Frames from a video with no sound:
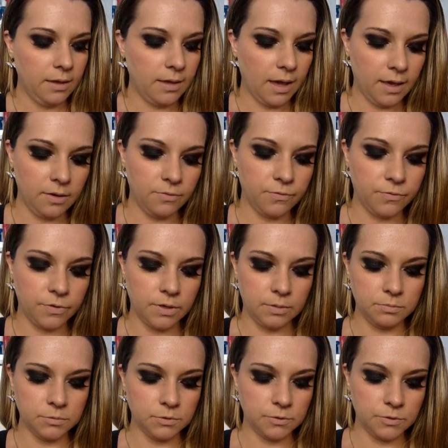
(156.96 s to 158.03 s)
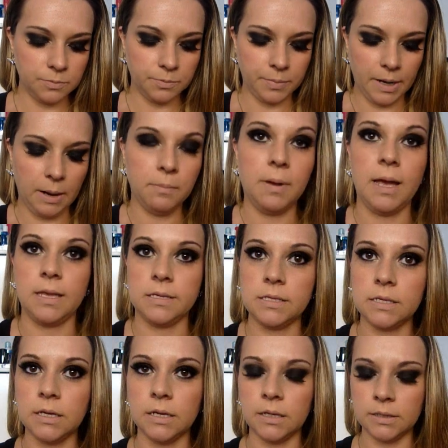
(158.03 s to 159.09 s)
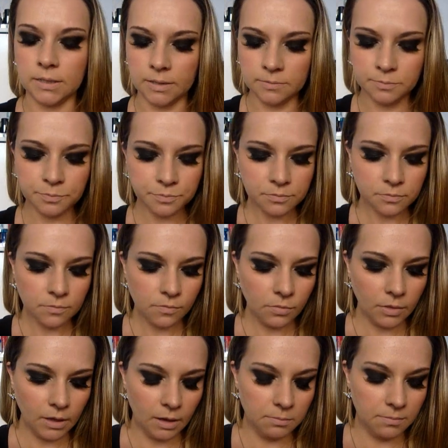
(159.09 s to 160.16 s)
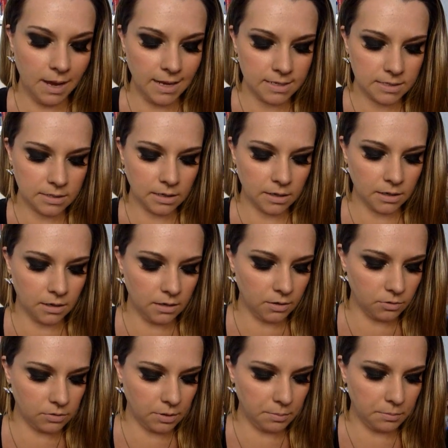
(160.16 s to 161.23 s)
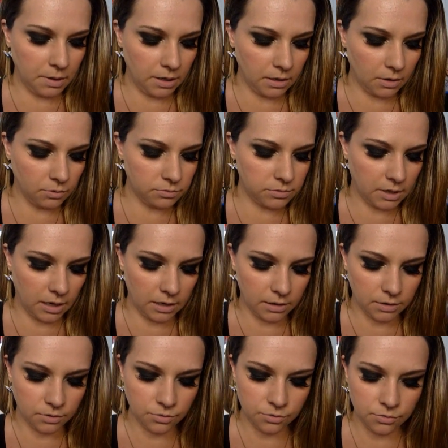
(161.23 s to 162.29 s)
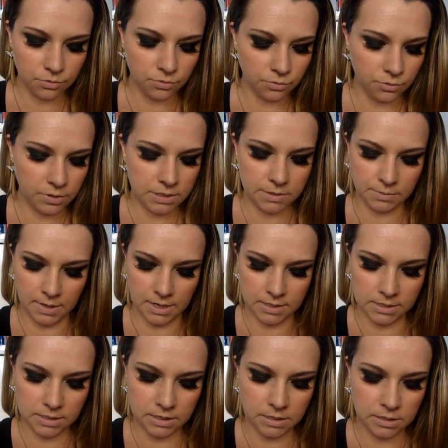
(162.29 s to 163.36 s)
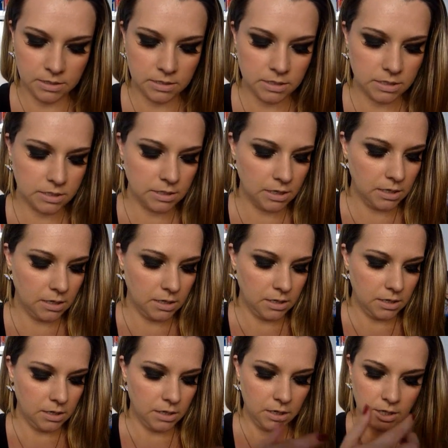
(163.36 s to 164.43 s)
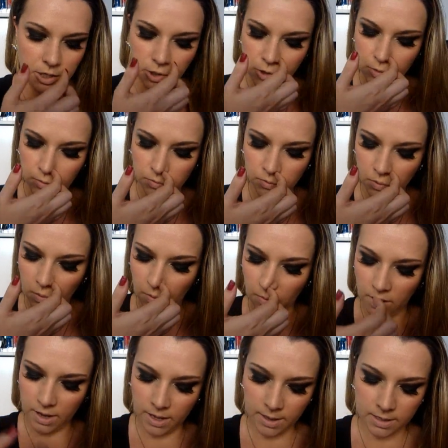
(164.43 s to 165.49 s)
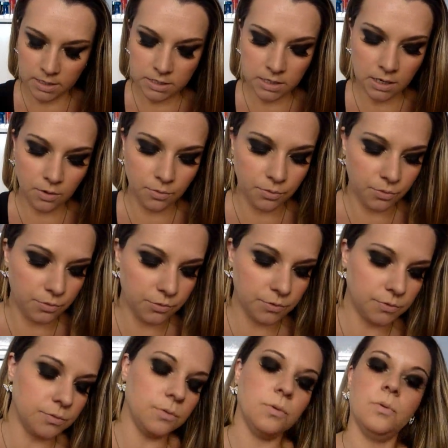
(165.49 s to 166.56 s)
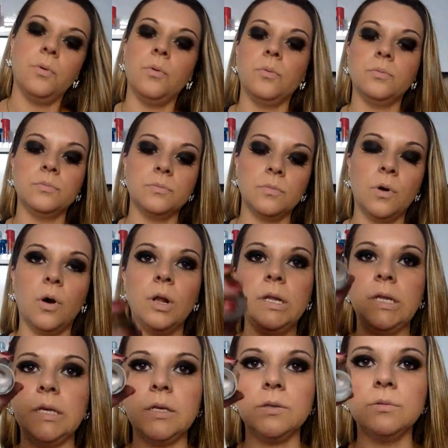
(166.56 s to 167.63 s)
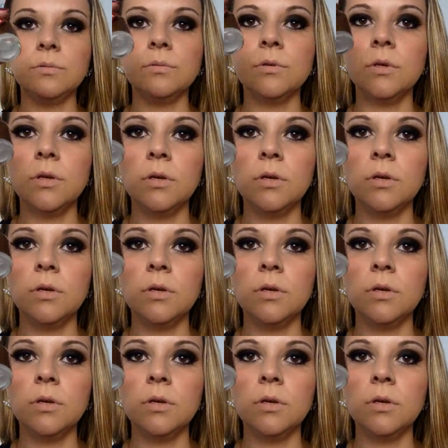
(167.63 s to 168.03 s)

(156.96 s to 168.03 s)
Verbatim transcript: E aí vamos pra máscara, tá? Máscara, eu também alterno duas máscaras e junto com elas eu uso um olhinho,